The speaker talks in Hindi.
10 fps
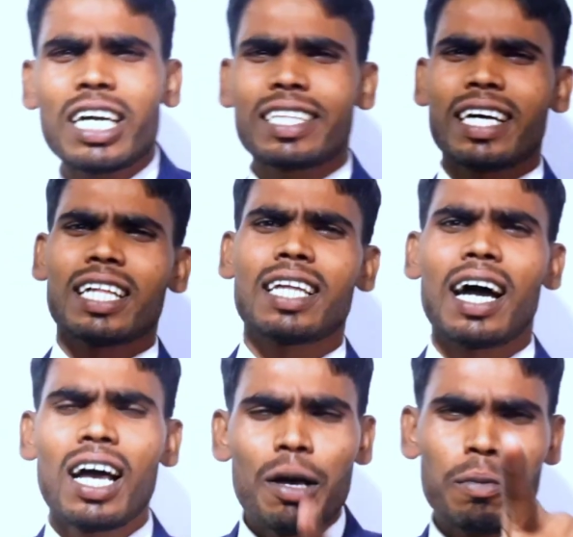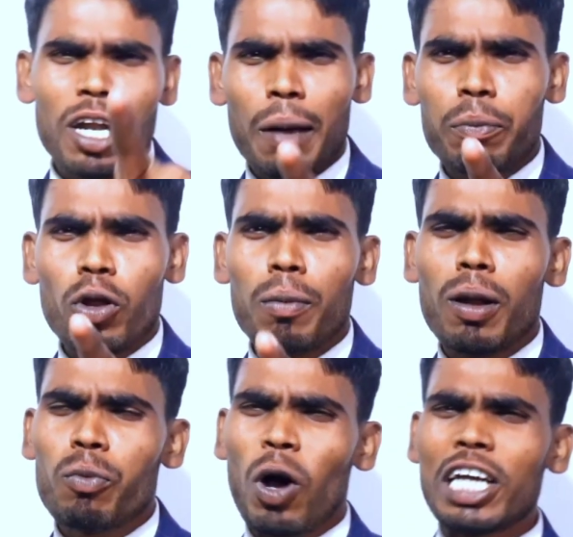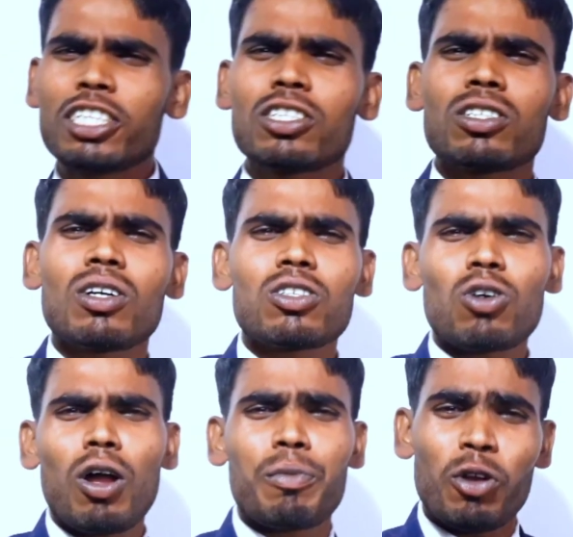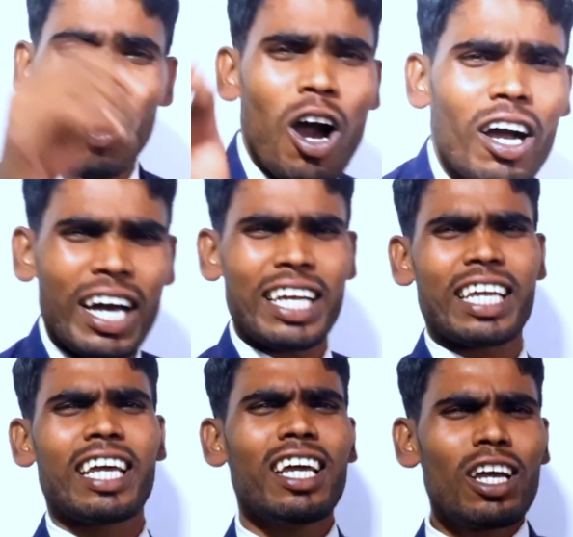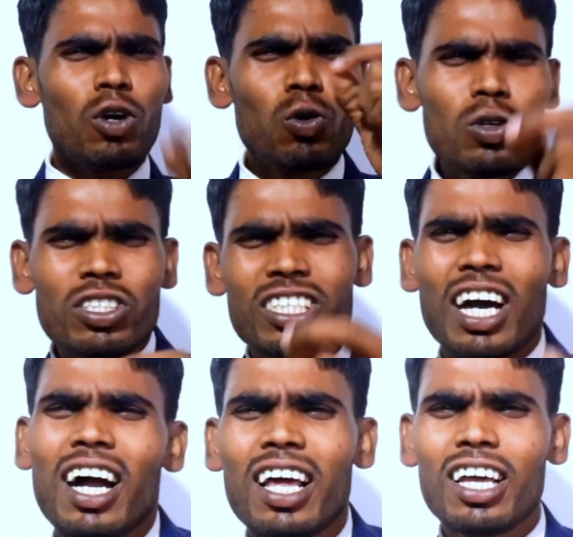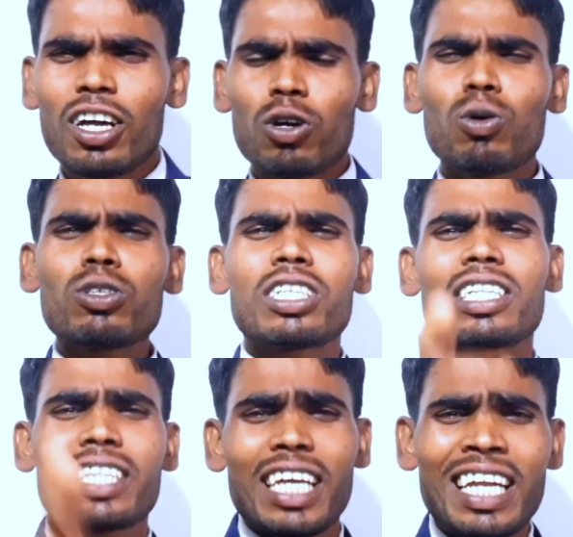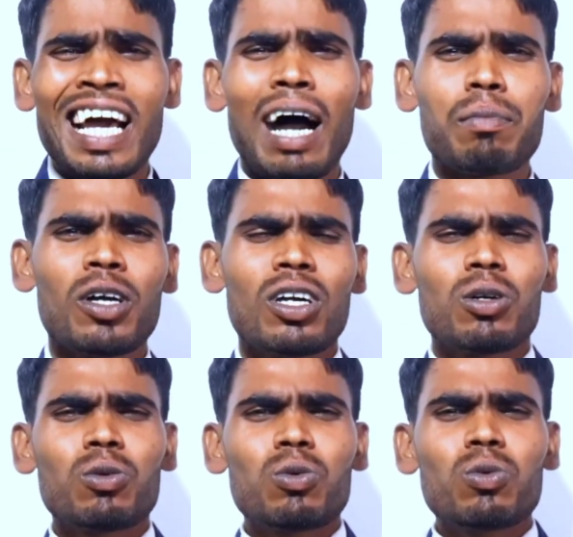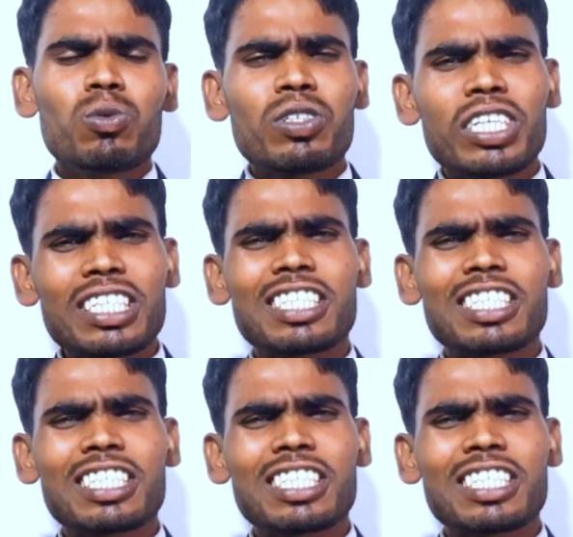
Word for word: सकता था पर आप प्रॉब्लम वहीं सॉल्व न करके कुछ क्षण कुछ दिन आप उनसे